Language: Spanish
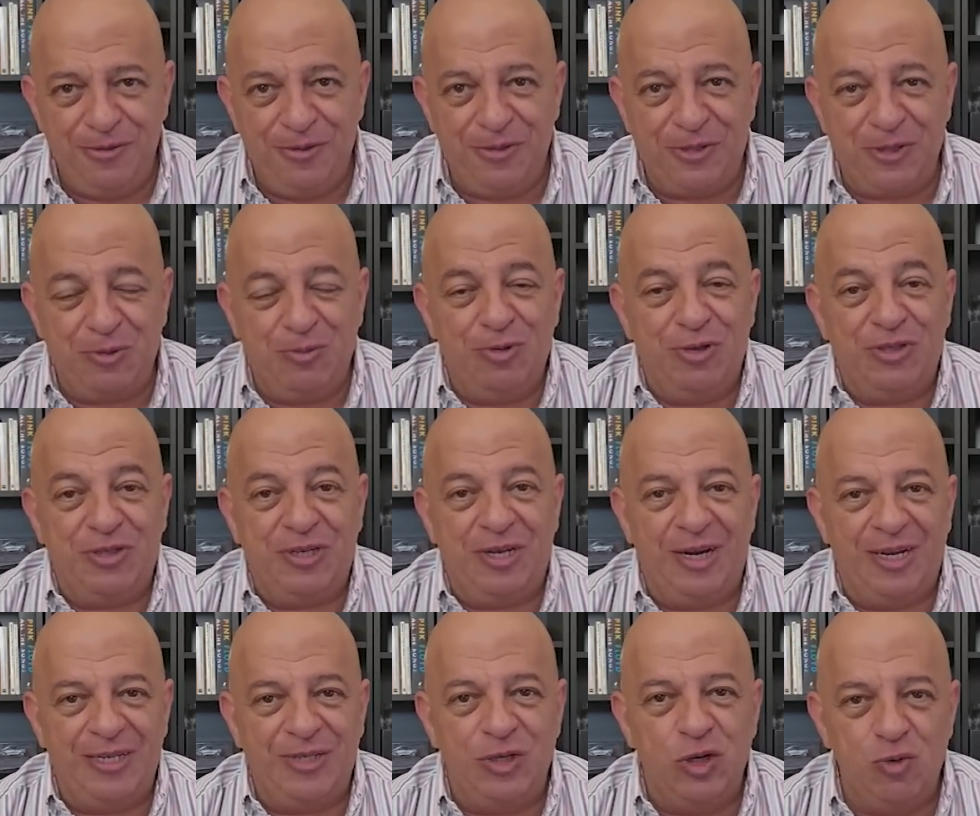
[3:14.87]
No sé cómo
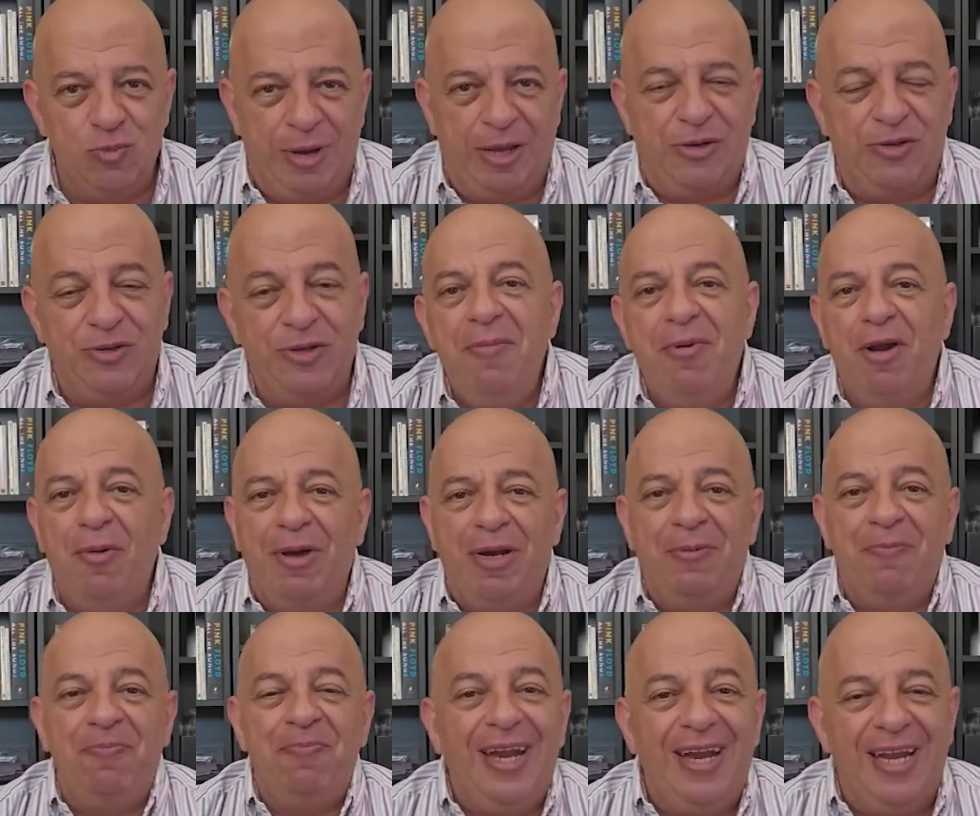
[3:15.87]
decirles, no humanos. Pero
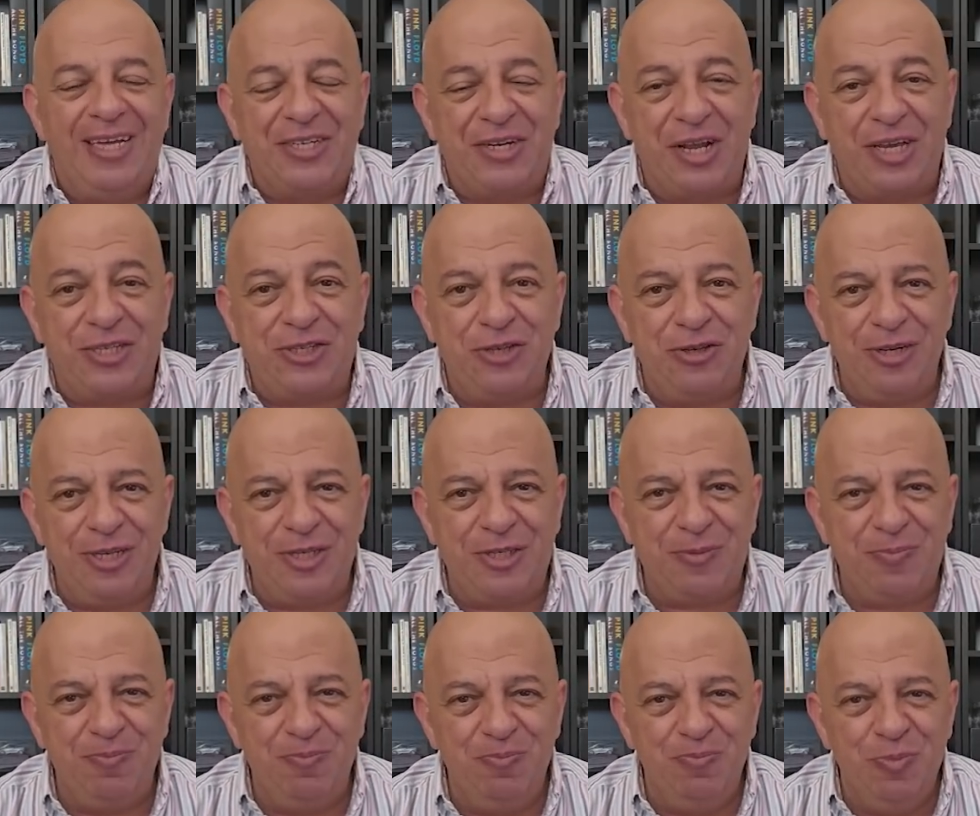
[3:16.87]
bueno, las
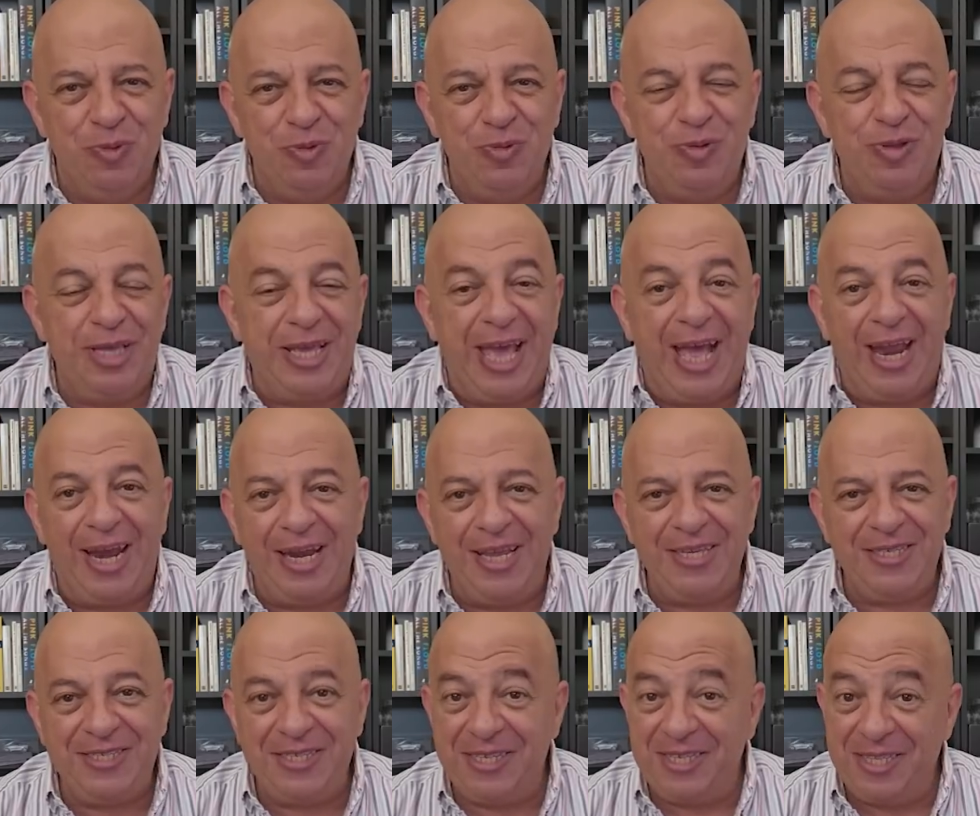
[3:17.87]
reacciones
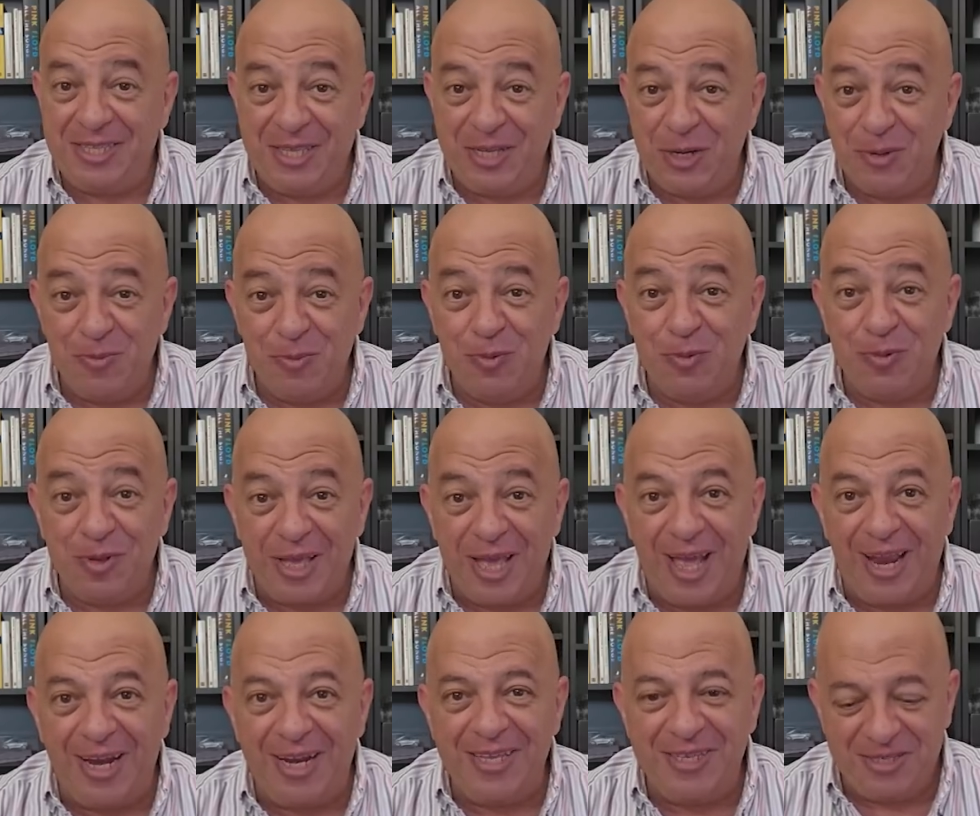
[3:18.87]
mundiales, y digo
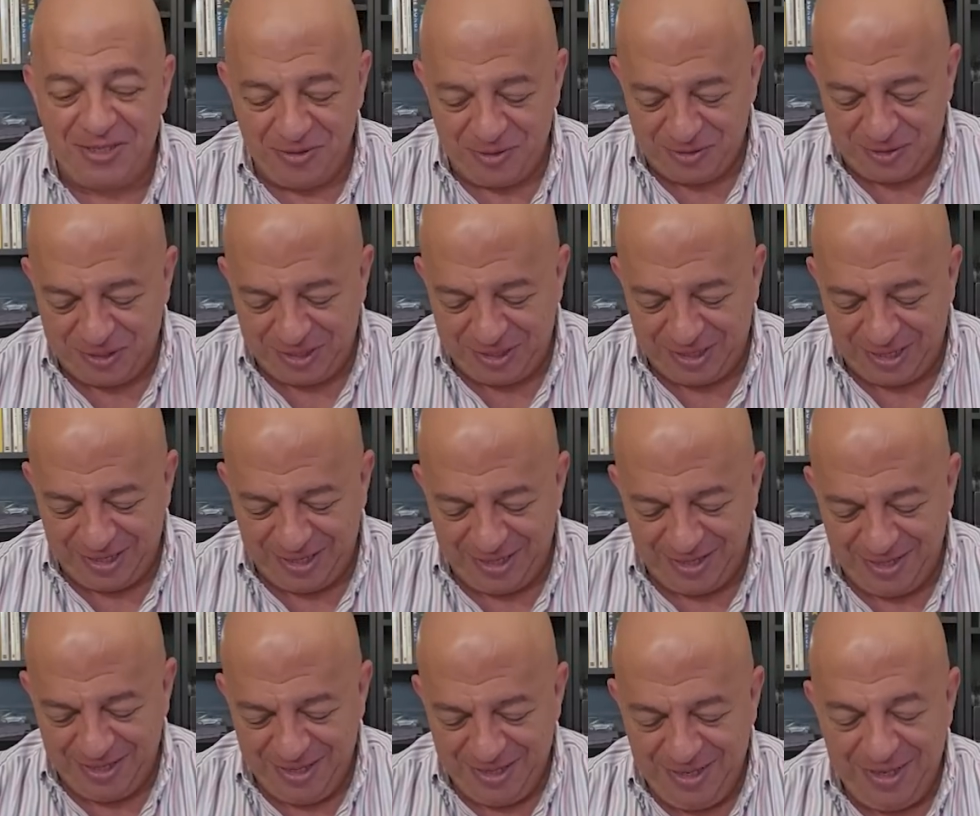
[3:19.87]
mundiales, ahora sí
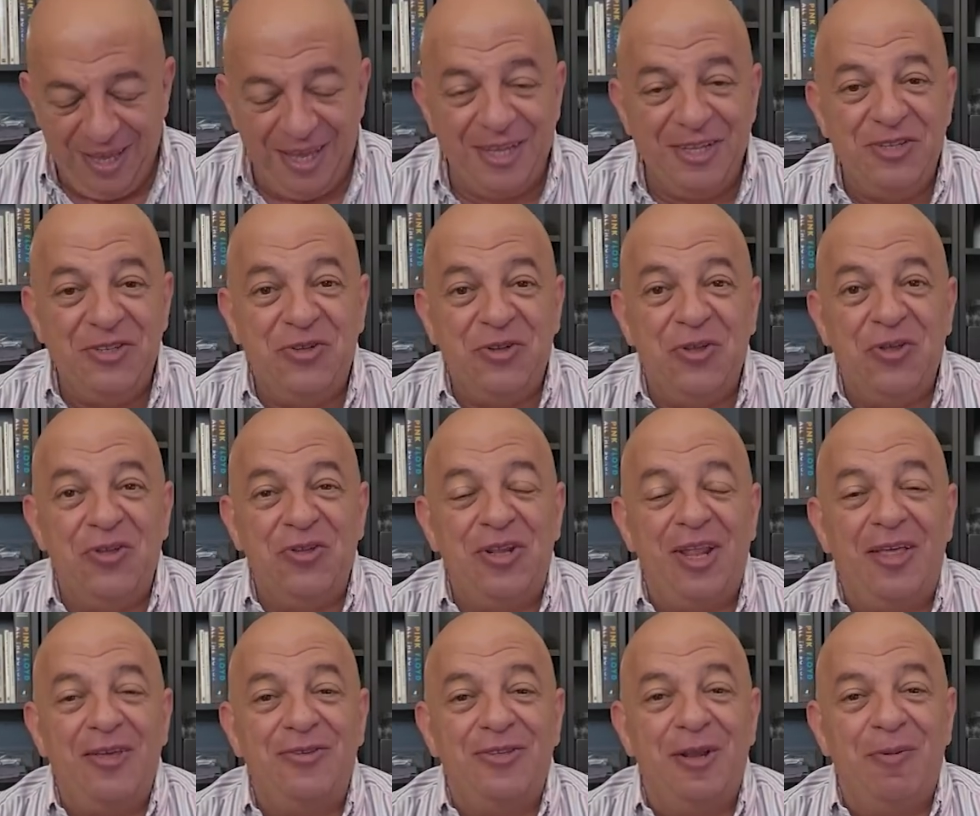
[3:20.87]
que en todos
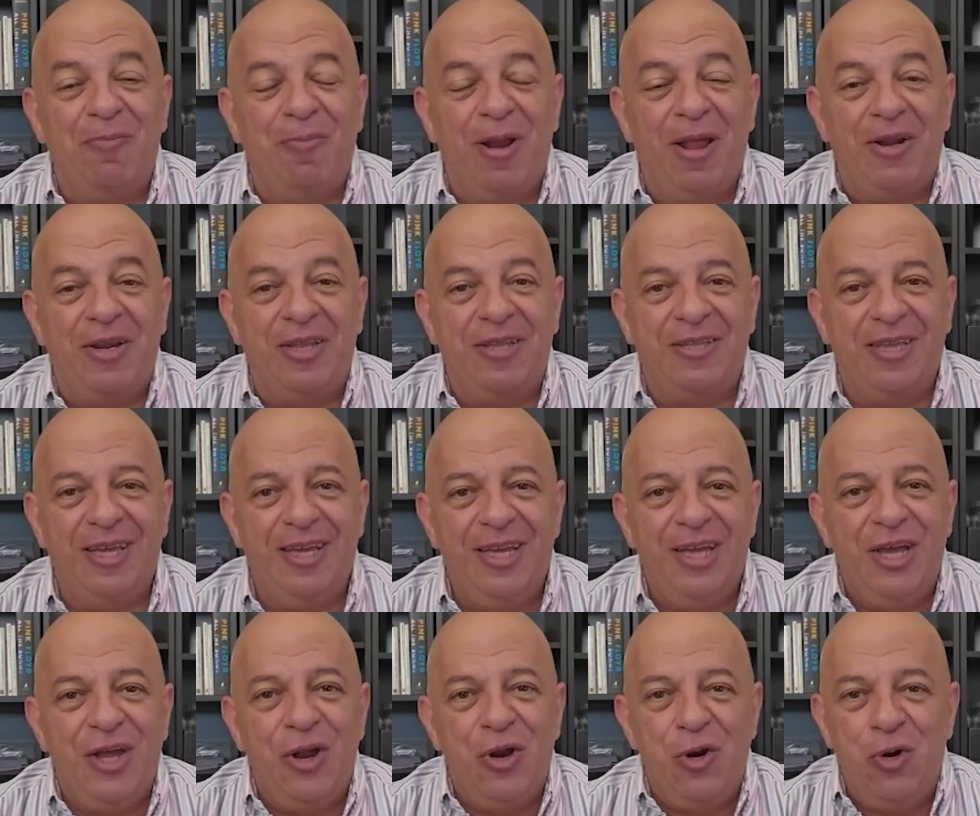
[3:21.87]
lados del planeta,
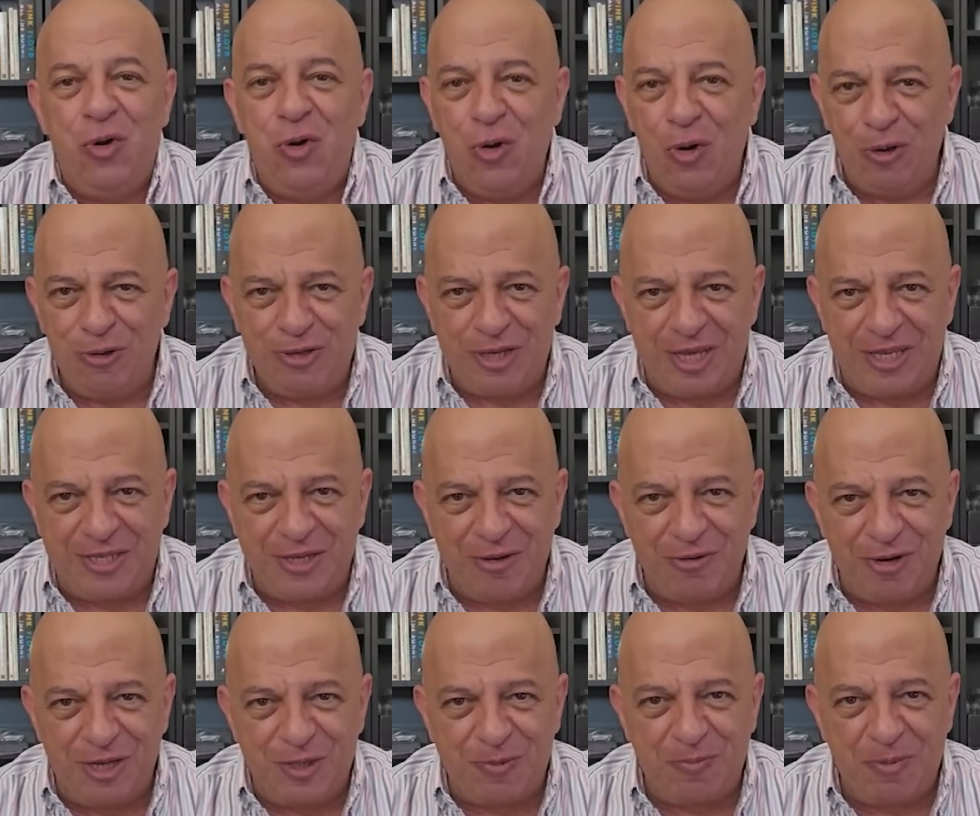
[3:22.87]
no se
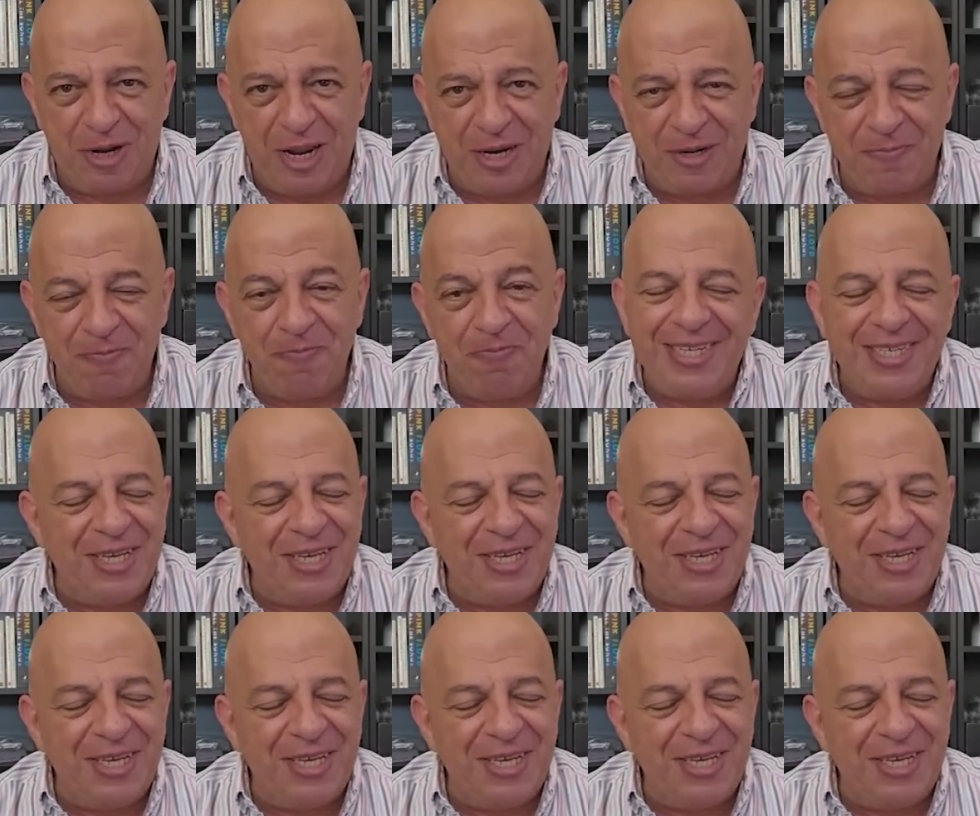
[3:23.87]
hicieron esperar.